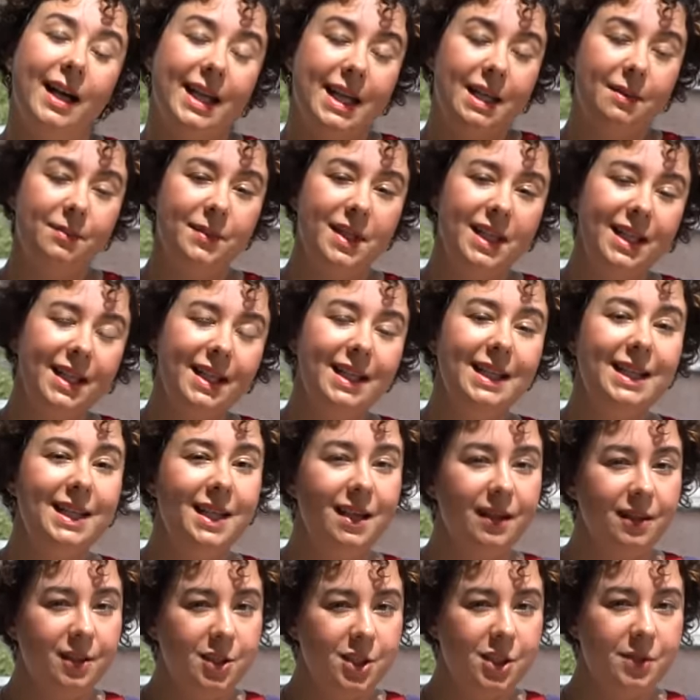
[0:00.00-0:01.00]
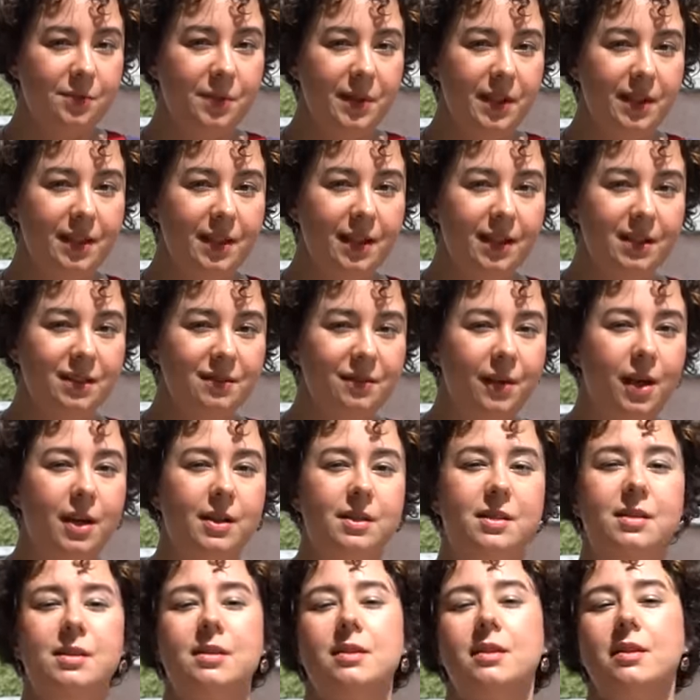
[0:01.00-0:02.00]
Haremle ilgili yanlış bir kanı
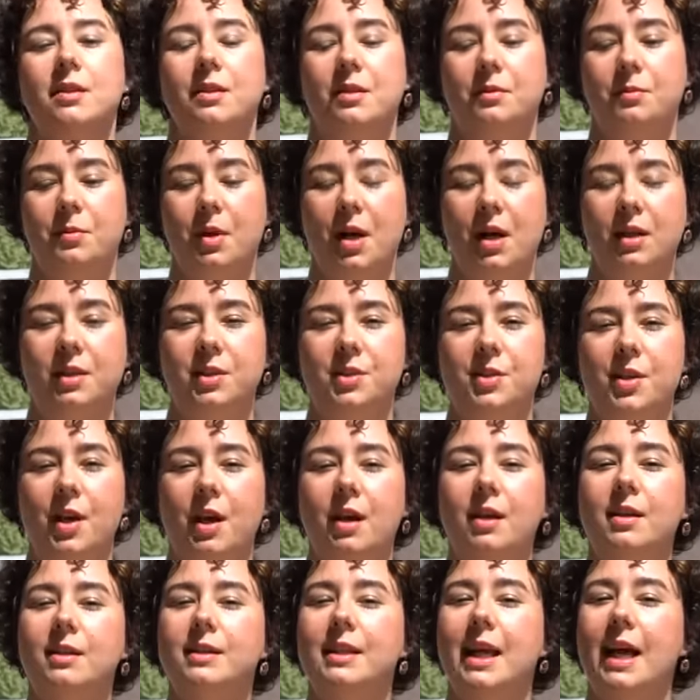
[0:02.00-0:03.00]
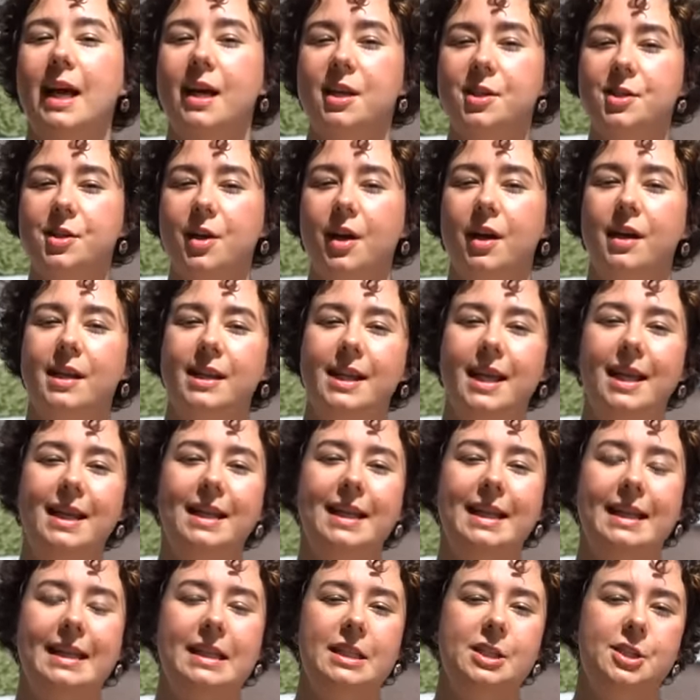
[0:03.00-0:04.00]
var padişahın her cariye
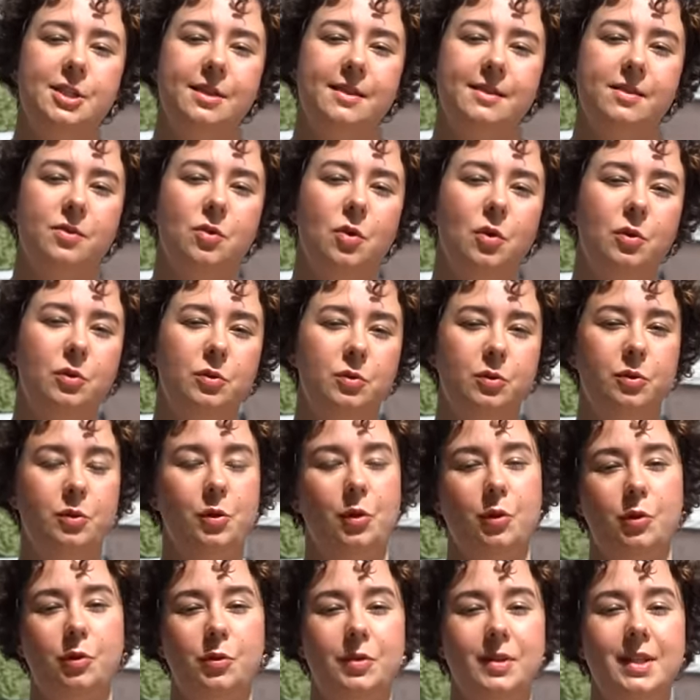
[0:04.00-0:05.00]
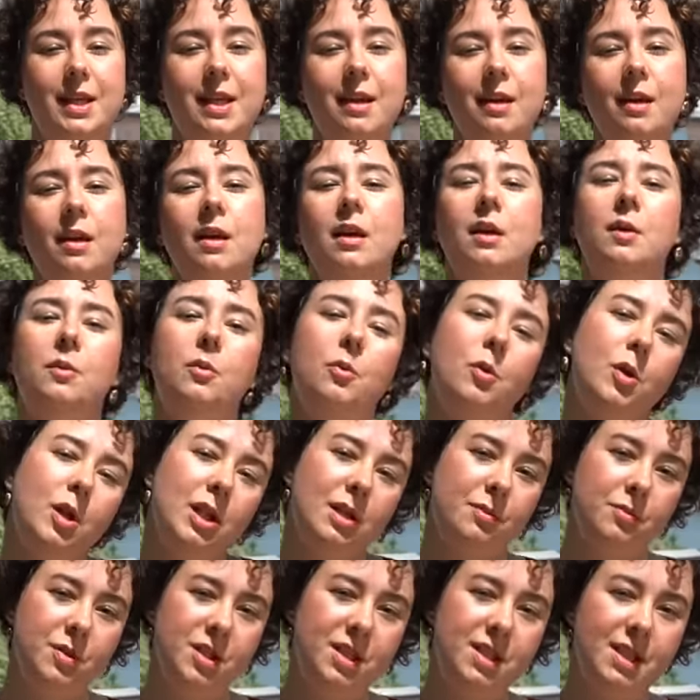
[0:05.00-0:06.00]
ile ilişkisi olduğu yönünde
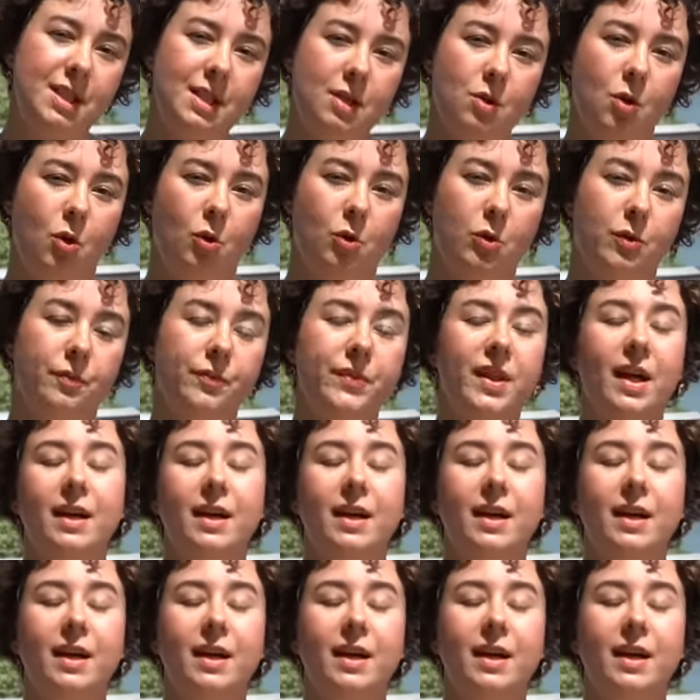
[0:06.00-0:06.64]
böyle bir şey yok.